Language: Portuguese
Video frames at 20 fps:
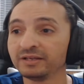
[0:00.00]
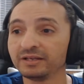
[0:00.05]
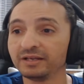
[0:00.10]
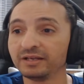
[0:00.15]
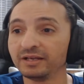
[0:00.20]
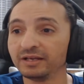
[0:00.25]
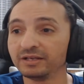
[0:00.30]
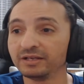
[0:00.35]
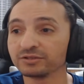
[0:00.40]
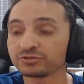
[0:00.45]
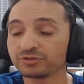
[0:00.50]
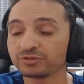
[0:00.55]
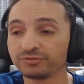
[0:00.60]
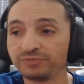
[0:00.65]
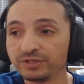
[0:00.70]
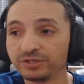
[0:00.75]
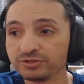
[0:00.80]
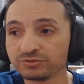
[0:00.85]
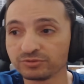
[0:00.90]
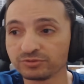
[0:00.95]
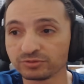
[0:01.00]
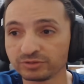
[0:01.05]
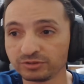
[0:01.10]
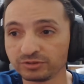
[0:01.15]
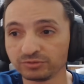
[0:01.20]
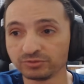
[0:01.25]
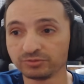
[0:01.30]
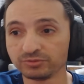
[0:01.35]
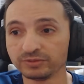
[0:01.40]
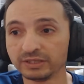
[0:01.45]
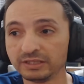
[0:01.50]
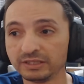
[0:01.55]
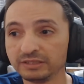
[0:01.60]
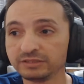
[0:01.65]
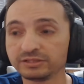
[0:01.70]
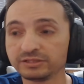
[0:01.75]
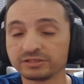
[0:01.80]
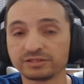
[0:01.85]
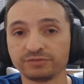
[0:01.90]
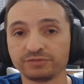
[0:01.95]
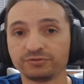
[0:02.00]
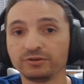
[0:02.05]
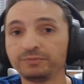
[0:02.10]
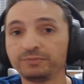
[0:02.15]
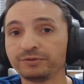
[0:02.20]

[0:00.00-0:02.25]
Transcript: É, eu só vejo um conteúdo antes se for